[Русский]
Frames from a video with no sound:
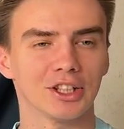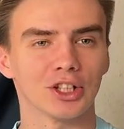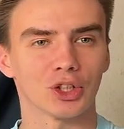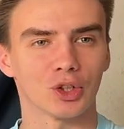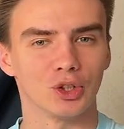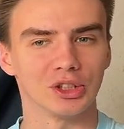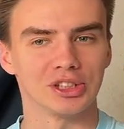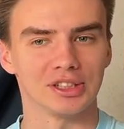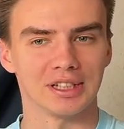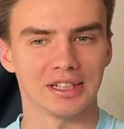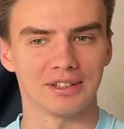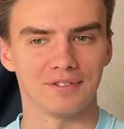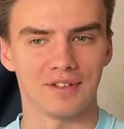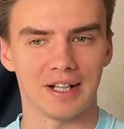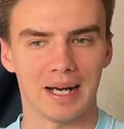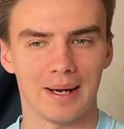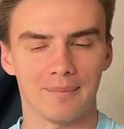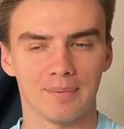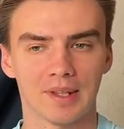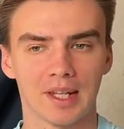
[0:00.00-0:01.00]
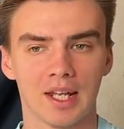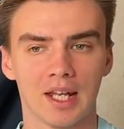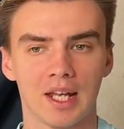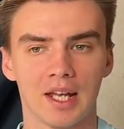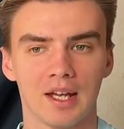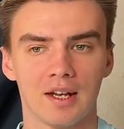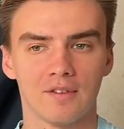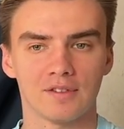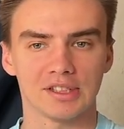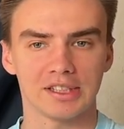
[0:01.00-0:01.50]
«Родина-2»,
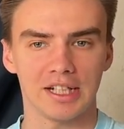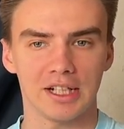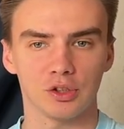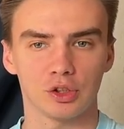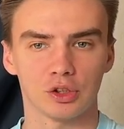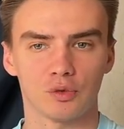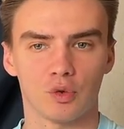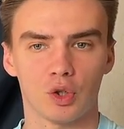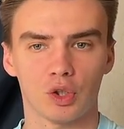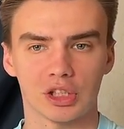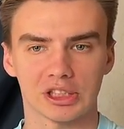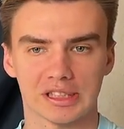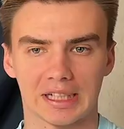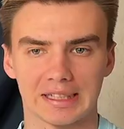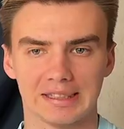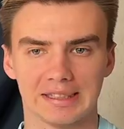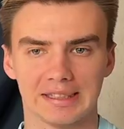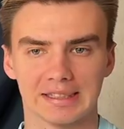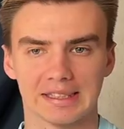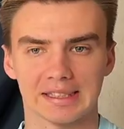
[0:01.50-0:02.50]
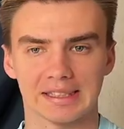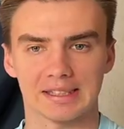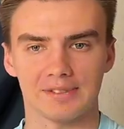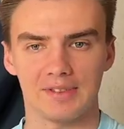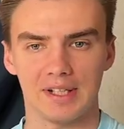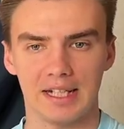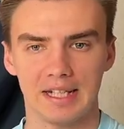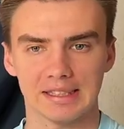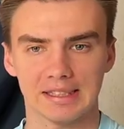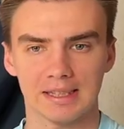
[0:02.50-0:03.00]
в среду двойка сразится с
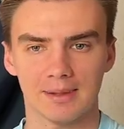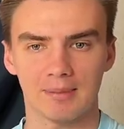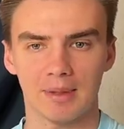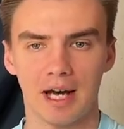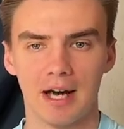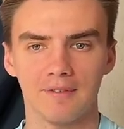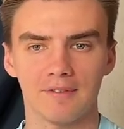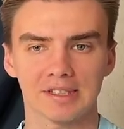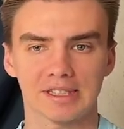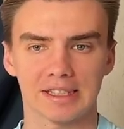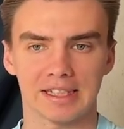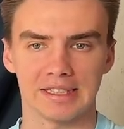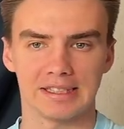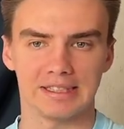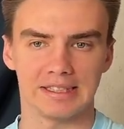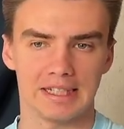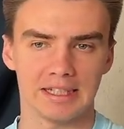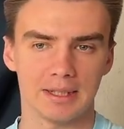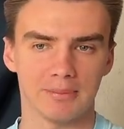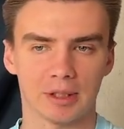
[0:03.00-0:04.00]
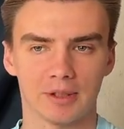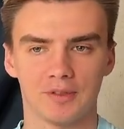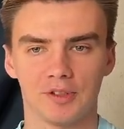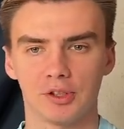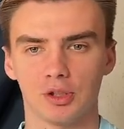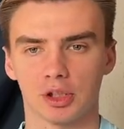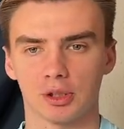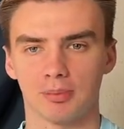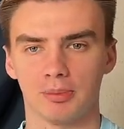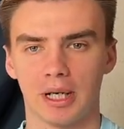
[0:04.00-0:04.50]
Велесом, а в воскресенье
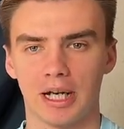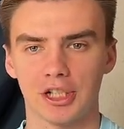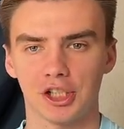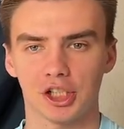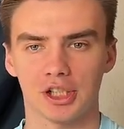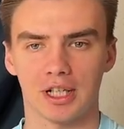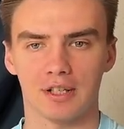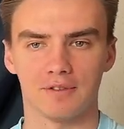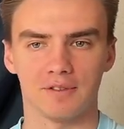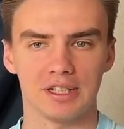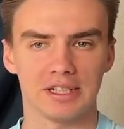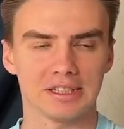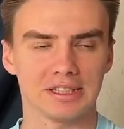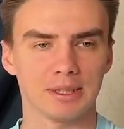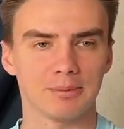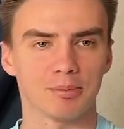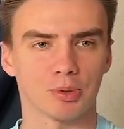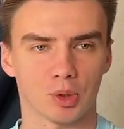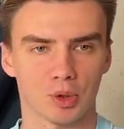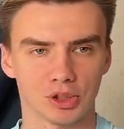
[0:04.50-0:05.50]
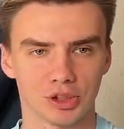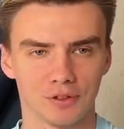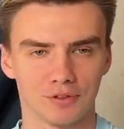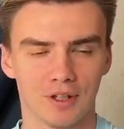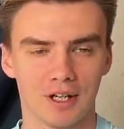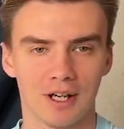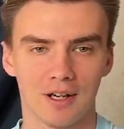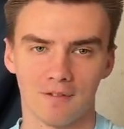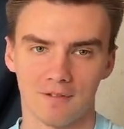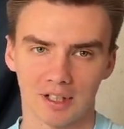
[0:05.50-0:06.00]
проведет матч на выезде против
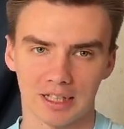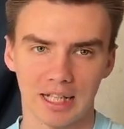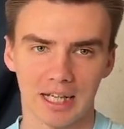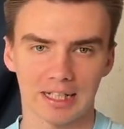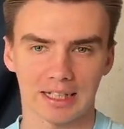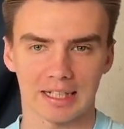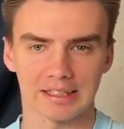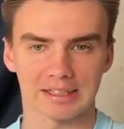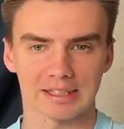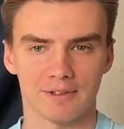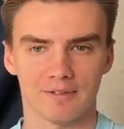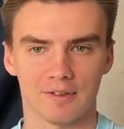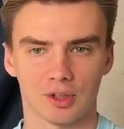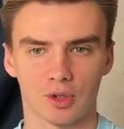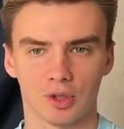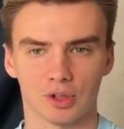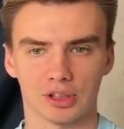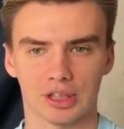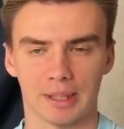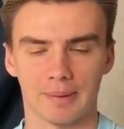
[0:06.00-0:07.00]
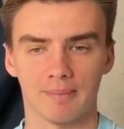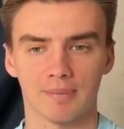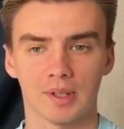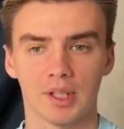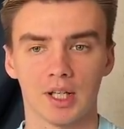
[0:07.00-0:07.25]
Волгоградского Ротора.